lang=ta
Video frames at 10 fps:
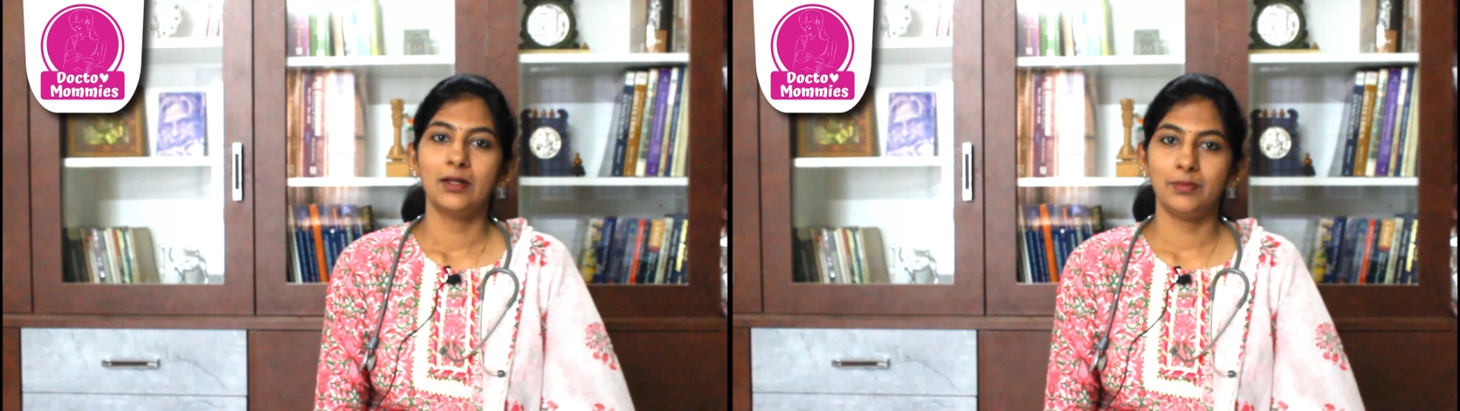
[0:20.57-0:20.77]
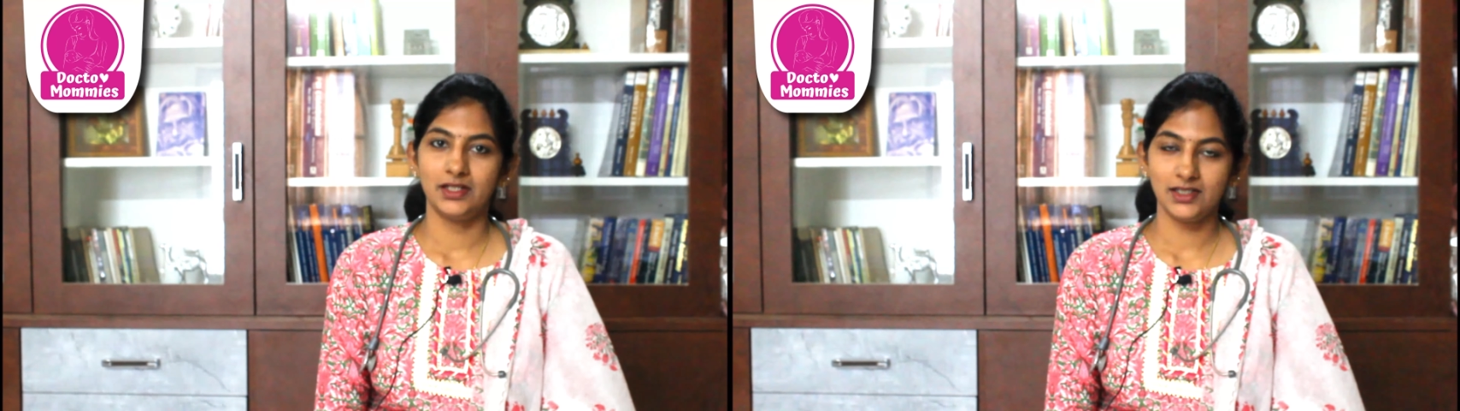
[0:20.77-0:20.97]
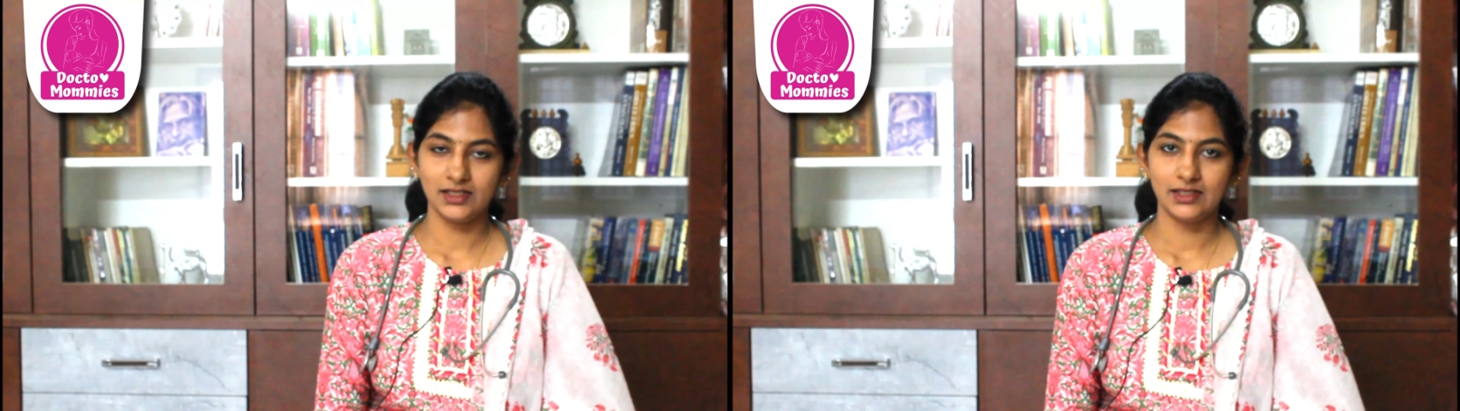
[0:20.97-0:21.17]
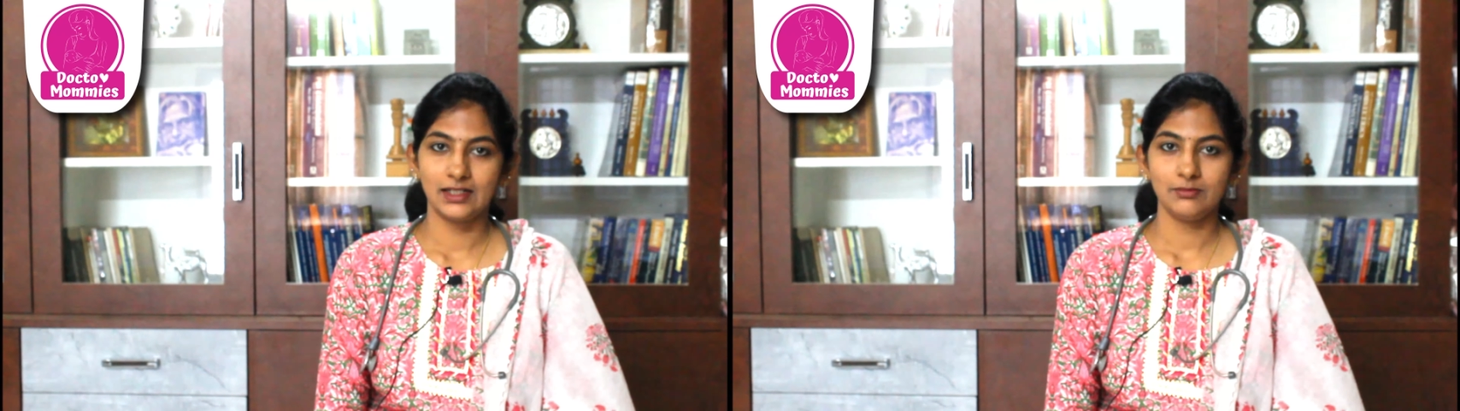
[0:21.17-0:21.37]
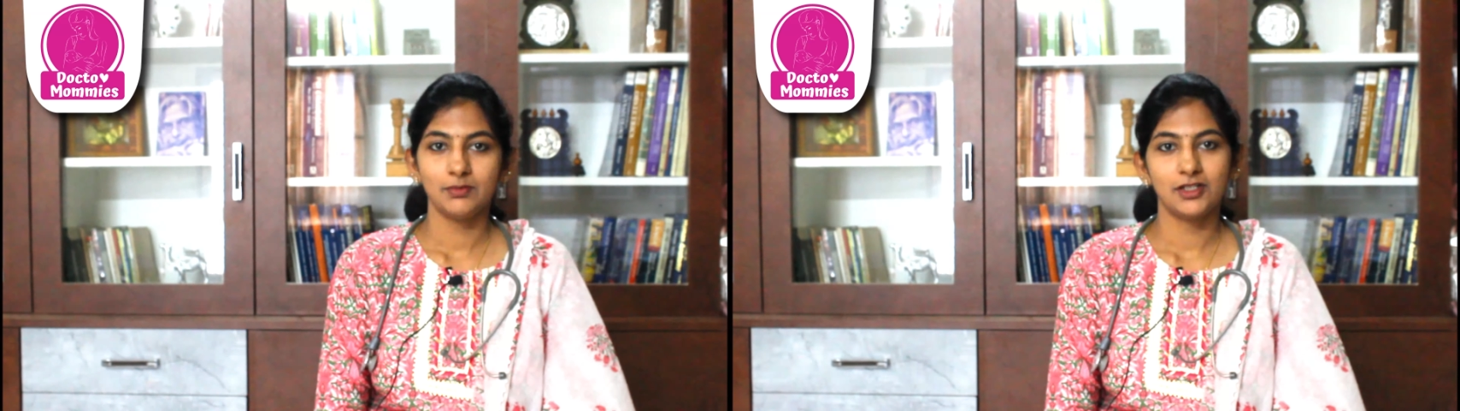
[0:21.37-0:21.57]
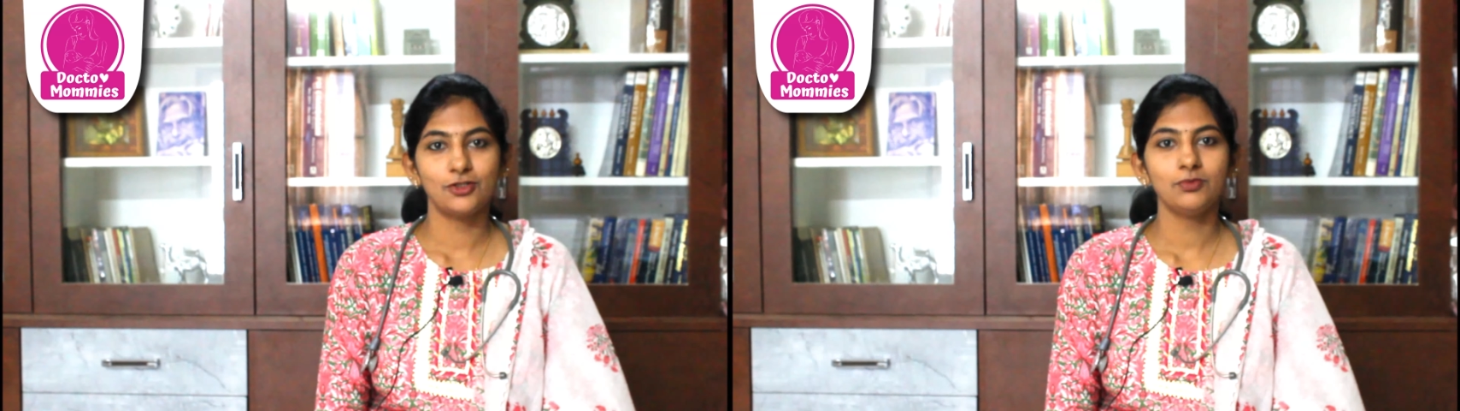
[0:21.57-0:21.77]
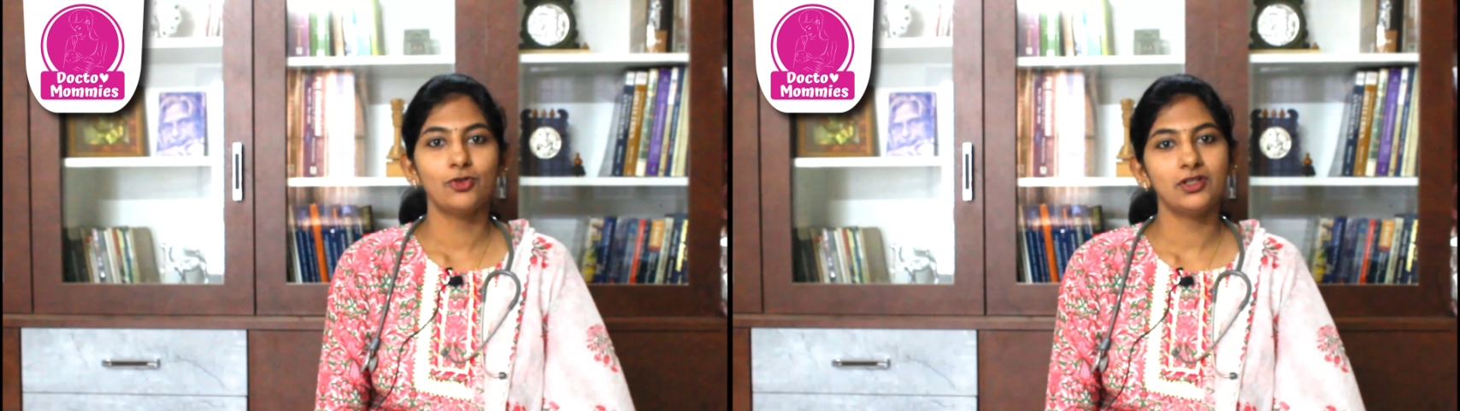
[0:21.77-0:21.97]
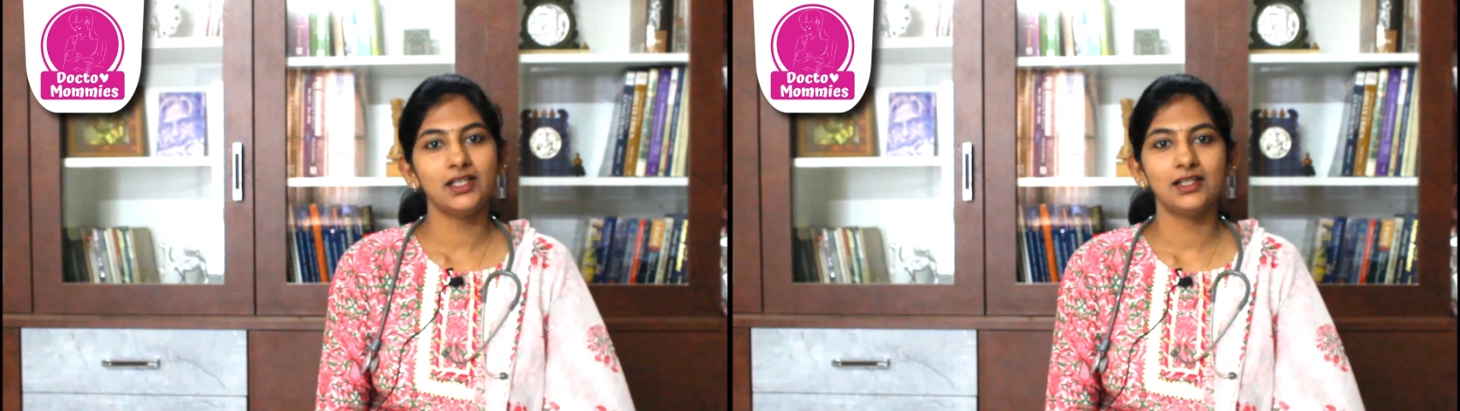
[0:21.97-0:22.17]
பெண்கள் நலம் மற்றும்
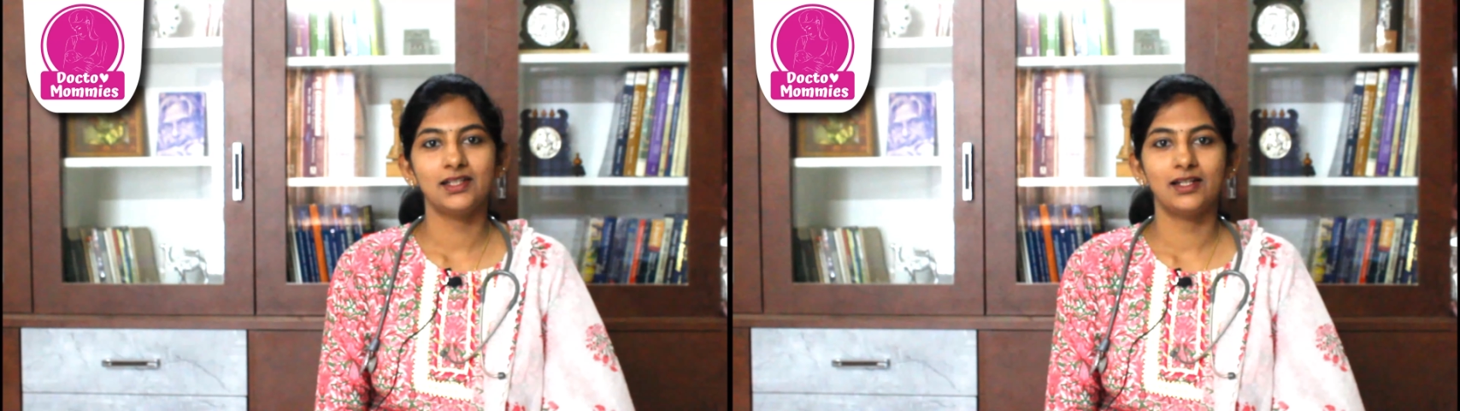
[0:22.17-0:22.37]
குழந்தைகள்